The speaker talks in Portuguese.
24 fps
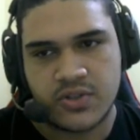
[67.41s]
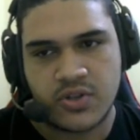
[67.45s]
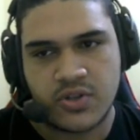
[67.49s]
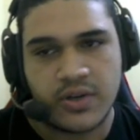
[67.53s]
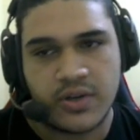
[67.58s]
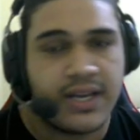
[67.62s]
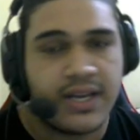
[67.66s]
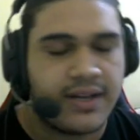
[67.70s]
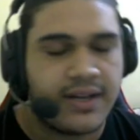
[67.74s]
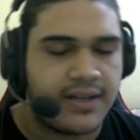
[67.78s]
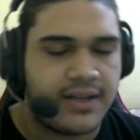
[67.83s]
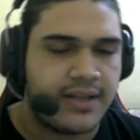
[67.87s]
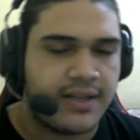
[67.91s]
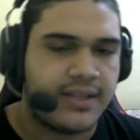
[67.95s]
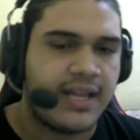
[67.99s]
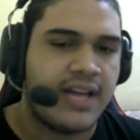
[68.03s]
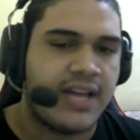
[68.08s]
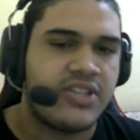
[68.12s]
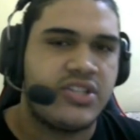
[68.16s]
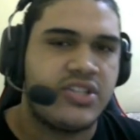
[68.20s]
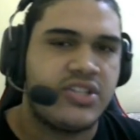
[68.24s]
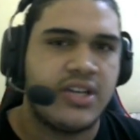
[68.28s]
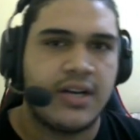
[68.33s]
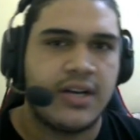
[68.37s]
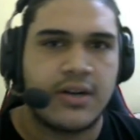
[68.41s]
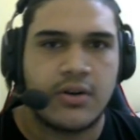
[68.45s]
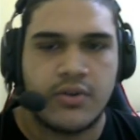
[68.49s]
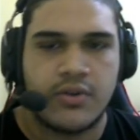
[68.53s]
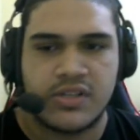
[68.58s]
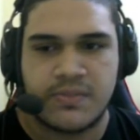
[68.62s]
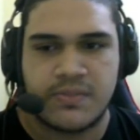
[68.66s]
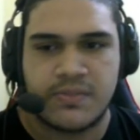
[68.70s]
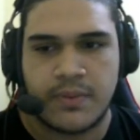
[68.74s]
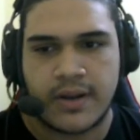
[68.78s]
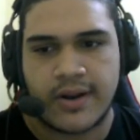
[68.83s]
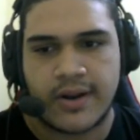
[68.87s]
só ia na
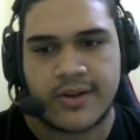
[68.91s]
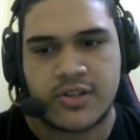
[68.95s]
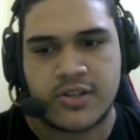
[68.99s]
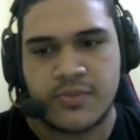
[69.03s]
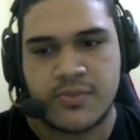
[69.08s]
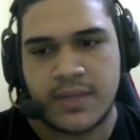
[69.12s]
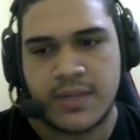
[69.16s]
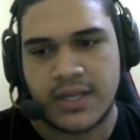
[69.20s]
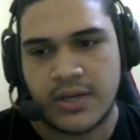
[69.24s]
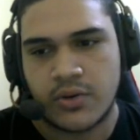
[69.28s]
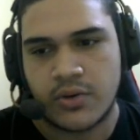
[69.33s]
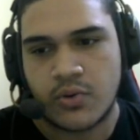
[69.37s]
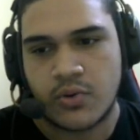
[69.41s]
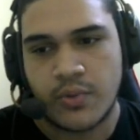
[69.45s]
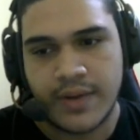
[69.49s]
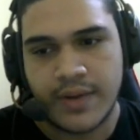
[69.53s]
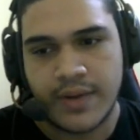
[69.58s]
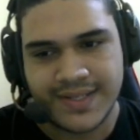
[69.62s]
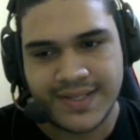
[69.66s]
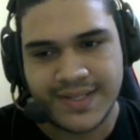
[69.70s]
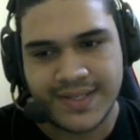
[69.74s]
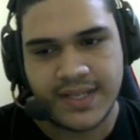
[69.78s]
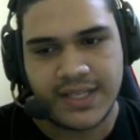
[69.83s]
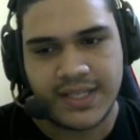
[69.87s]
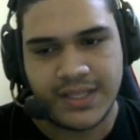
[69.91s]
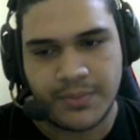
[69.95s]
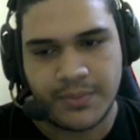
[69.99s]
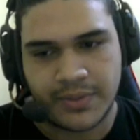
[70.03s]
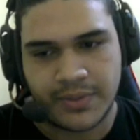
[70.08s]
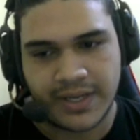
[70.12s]
jungle explorar o subterrâneo com esse item,